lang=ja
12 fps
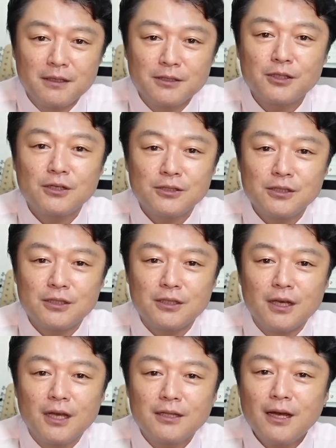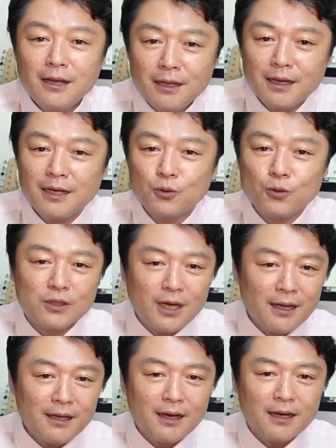しかし、誰かと
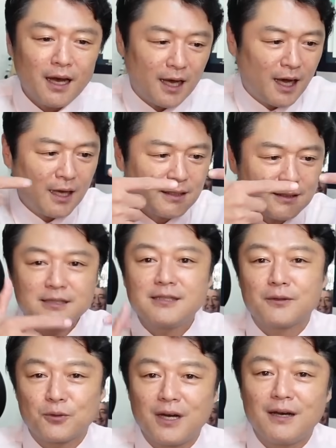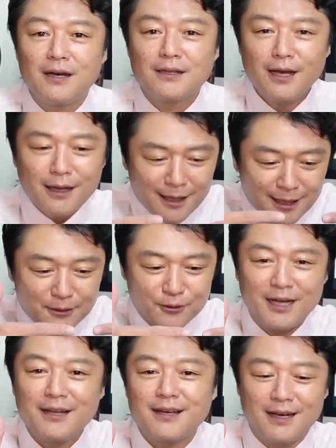誰かがアチだとか、誰かと
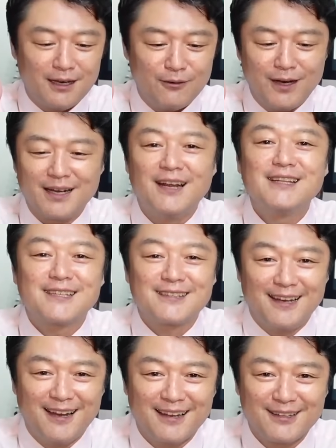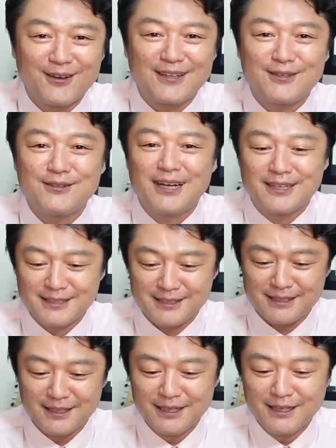誰かが別れちゃったとかっていう
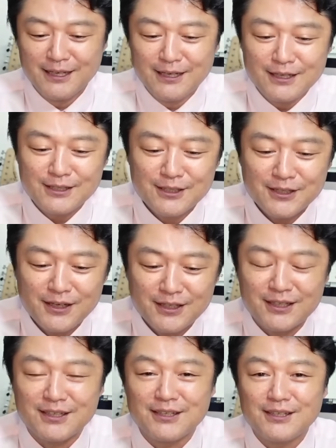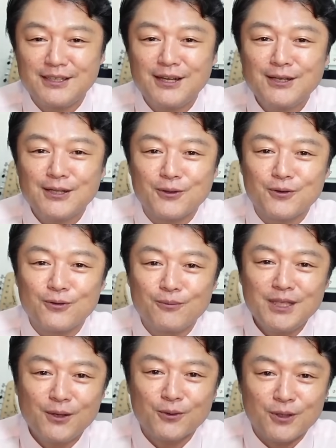話、記者会見開いたのを
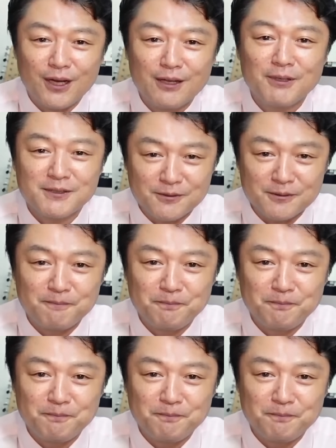見たことあります